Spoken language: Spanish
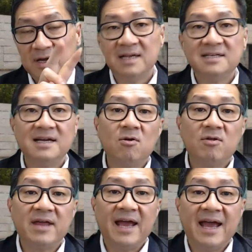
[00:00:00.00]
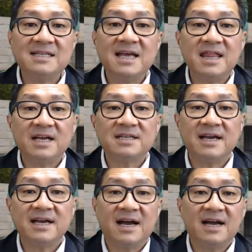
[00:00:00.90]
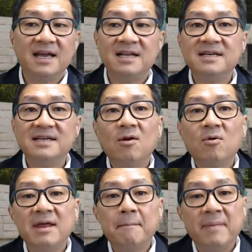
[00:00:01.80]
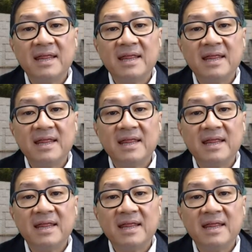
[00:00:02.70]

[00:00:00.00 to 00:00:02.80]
el ciclo de SDCA y el ciclo de